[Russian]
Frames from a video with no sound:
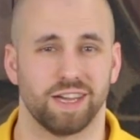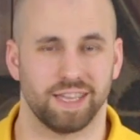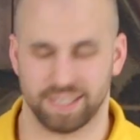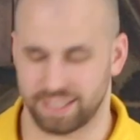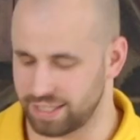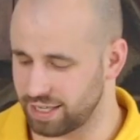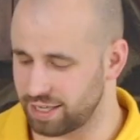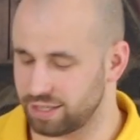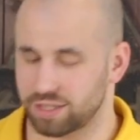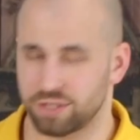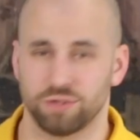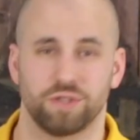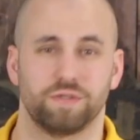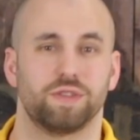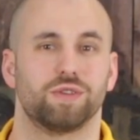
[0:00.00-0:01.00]
из серии
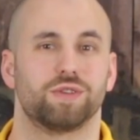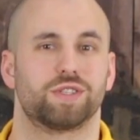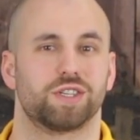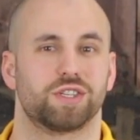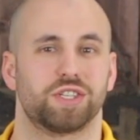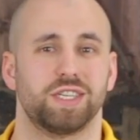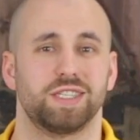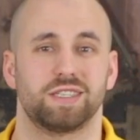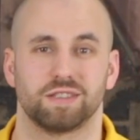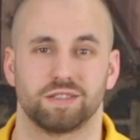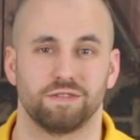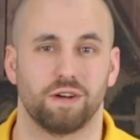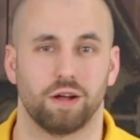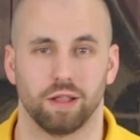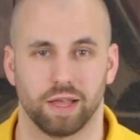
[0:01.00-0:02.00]
196
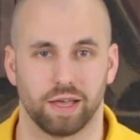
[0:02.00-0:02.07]
2